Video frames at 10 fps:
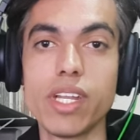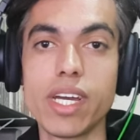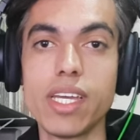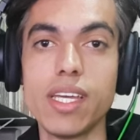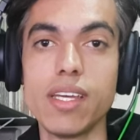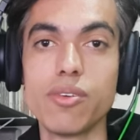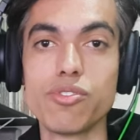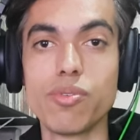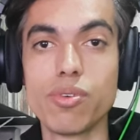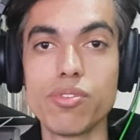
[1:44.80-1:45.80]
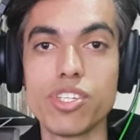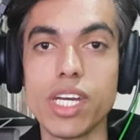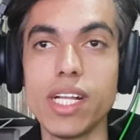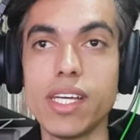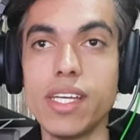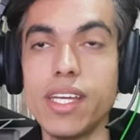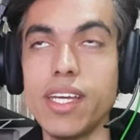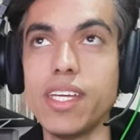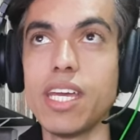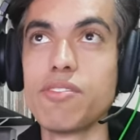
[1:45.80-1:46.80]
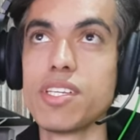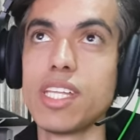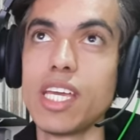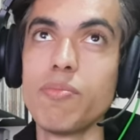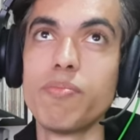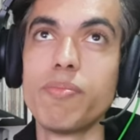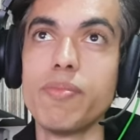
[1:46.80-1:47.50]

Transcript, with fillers: lá que o jogo congela e você tem que